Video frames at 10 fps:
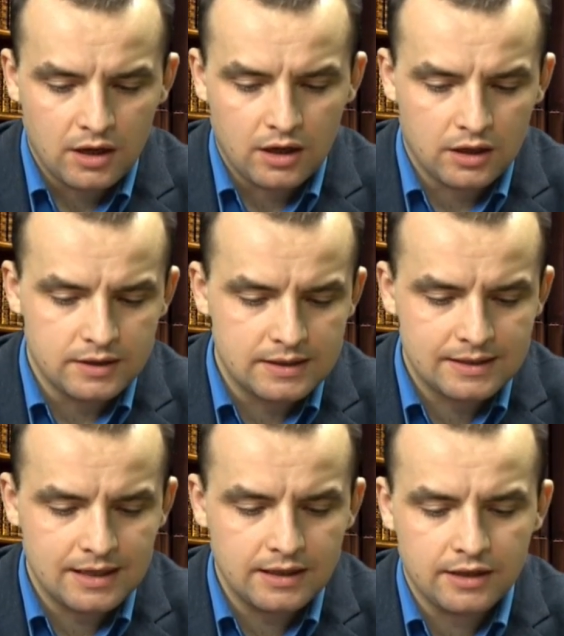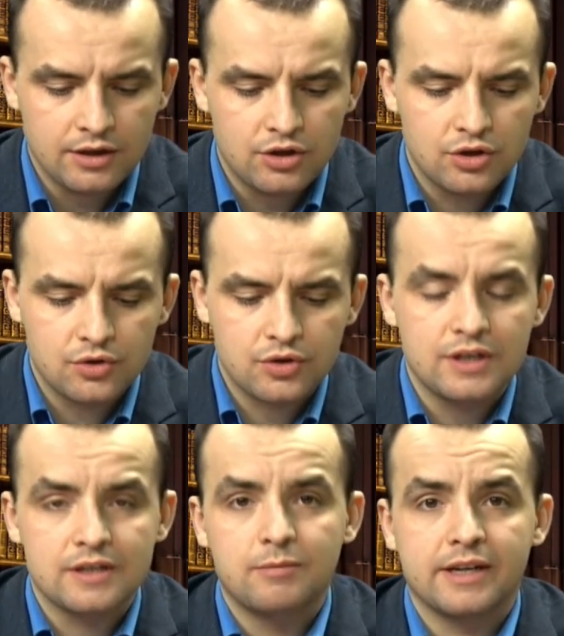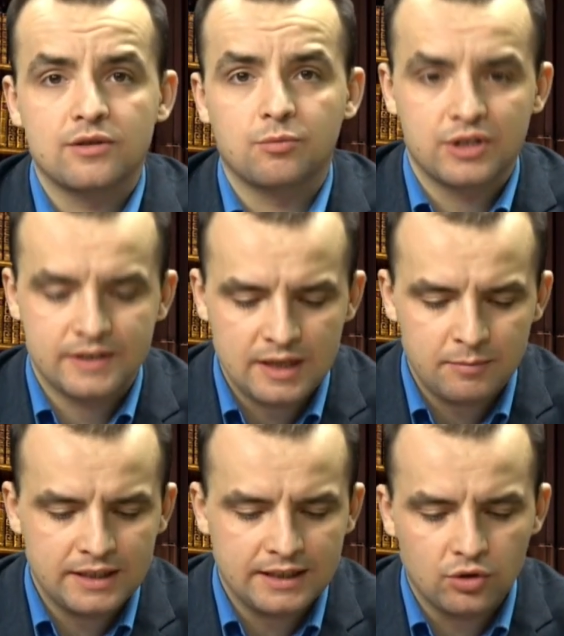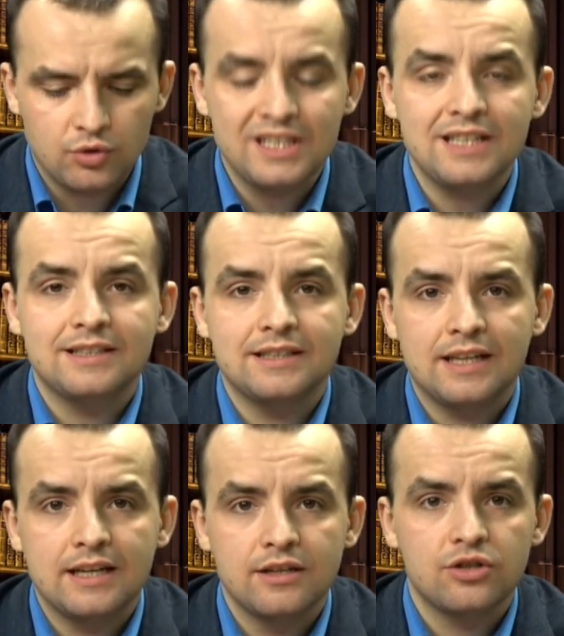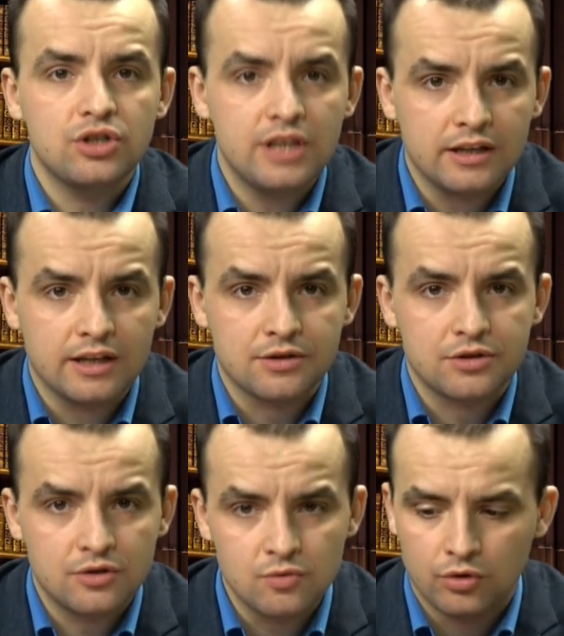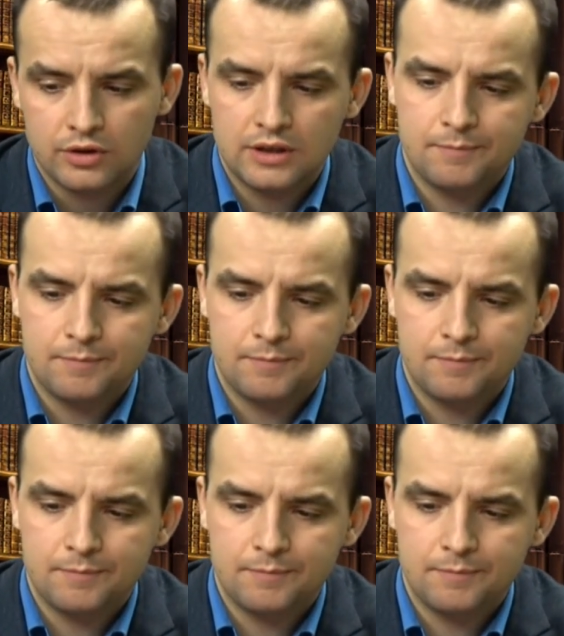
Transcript: E, cena tej książki jest bardzo przystępna, to jedyne 14 zł.